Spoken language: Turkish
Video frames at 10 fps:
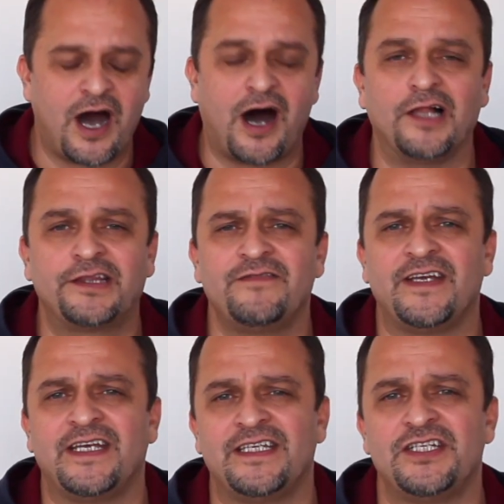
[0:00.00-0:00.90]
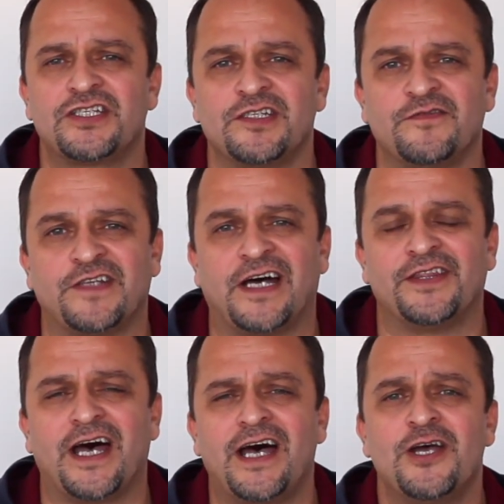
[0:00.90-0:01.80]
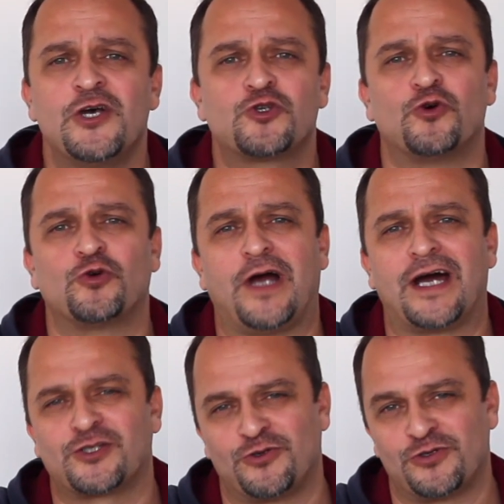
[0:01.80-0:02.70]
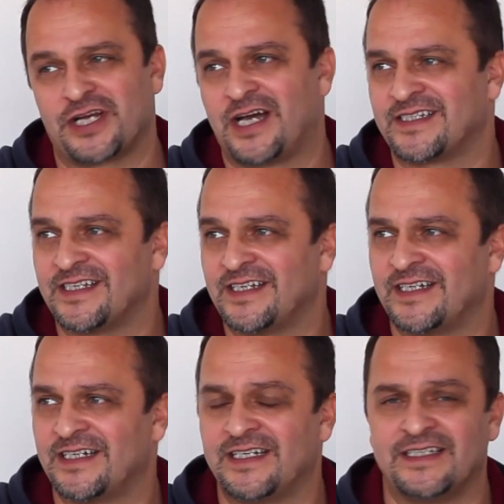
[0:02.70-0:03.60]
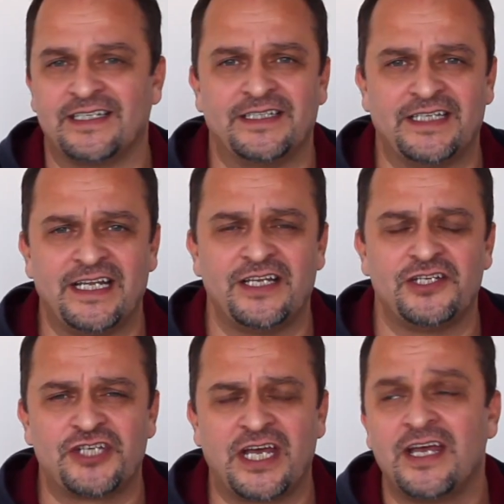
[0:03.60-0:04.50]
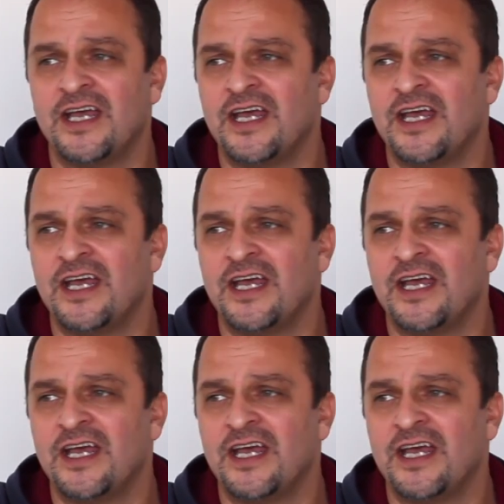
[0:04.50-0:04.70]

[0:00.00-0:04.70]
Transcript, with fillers: 6 ve 7. sınıftan da sorular soracağız e, denilince